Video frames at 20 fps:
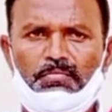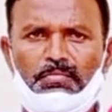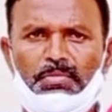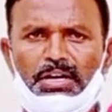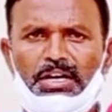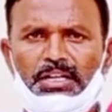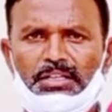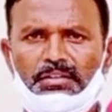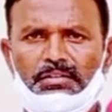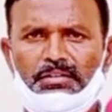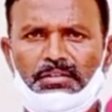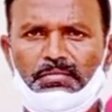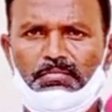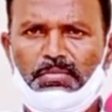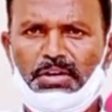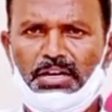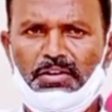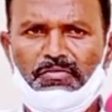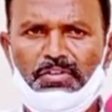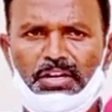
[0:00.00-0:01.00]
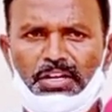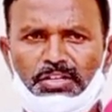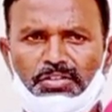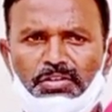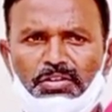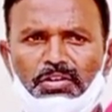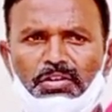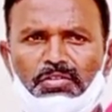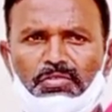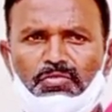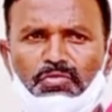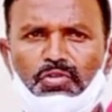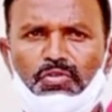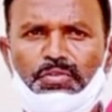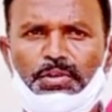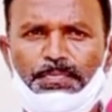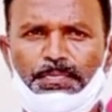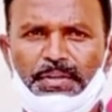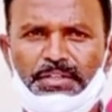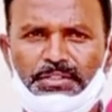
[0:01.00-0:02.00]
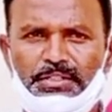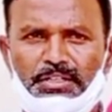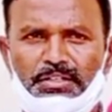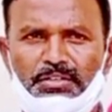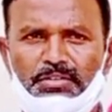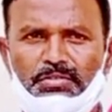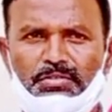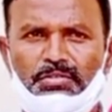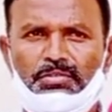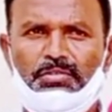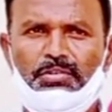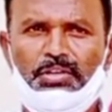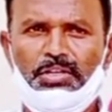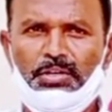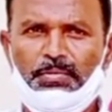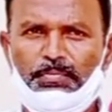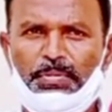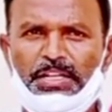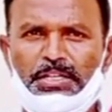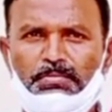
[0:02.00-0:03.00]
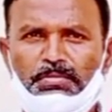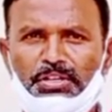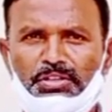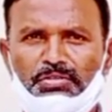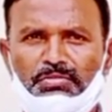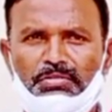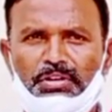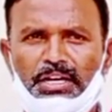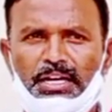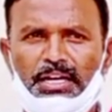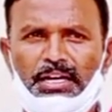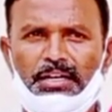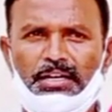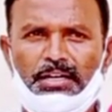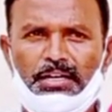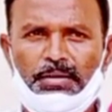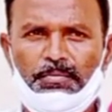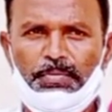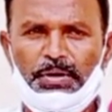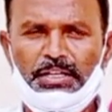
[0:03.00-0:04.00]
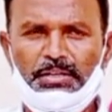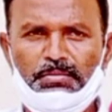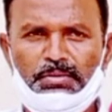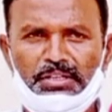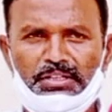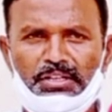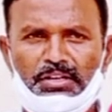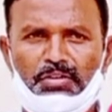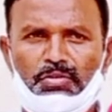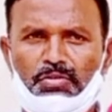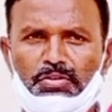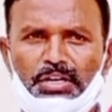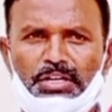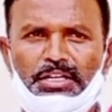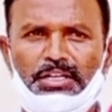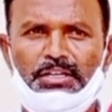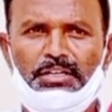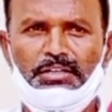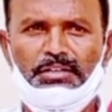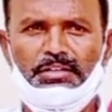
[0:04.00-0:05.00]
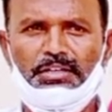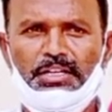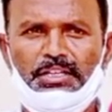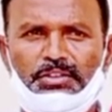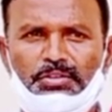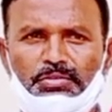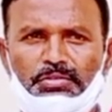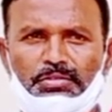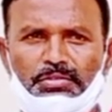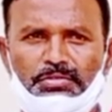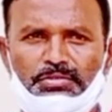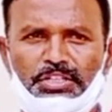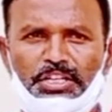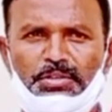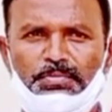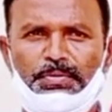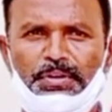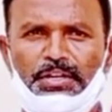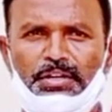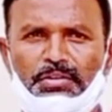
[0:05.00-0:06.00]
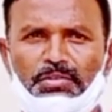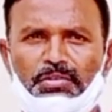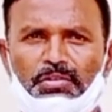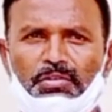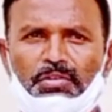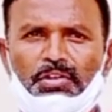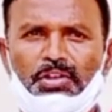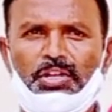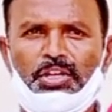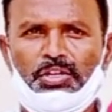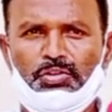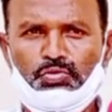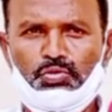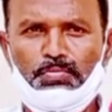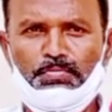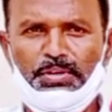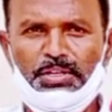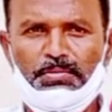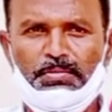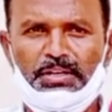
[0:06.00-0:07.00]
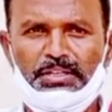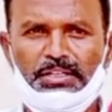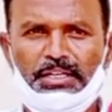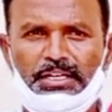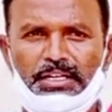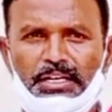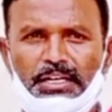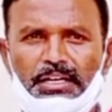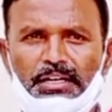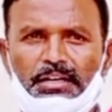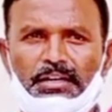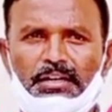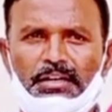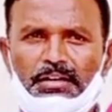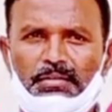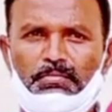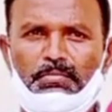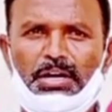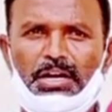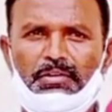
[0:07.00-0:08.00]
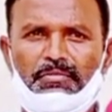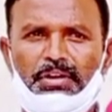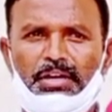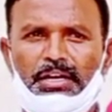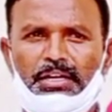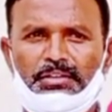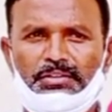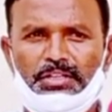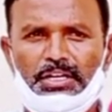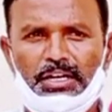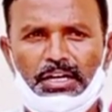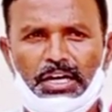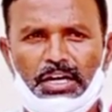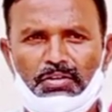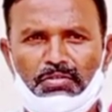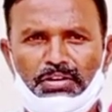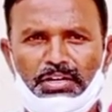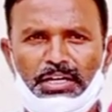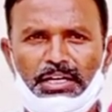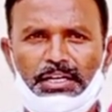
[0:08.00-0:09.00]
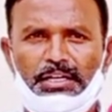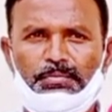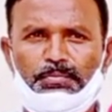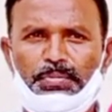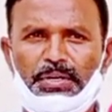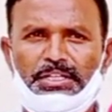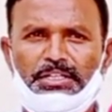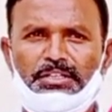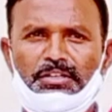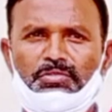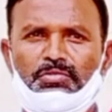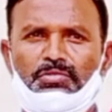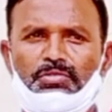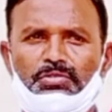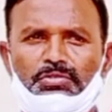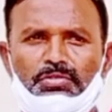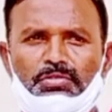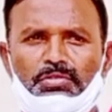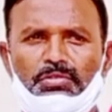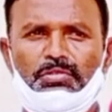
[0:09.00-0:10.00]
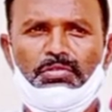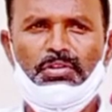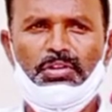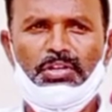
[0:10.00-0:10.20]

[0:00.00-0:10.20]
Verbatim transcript: మా మా విలేజ్లో కోవిడ్ పేషెంట్ పది మంది ఉండే పది మందిలో ఒకటి డెత్ చనిపోయినరు తొమ్మిది మందికి మనమే దగ్గరుండి పదిహేను రోజులు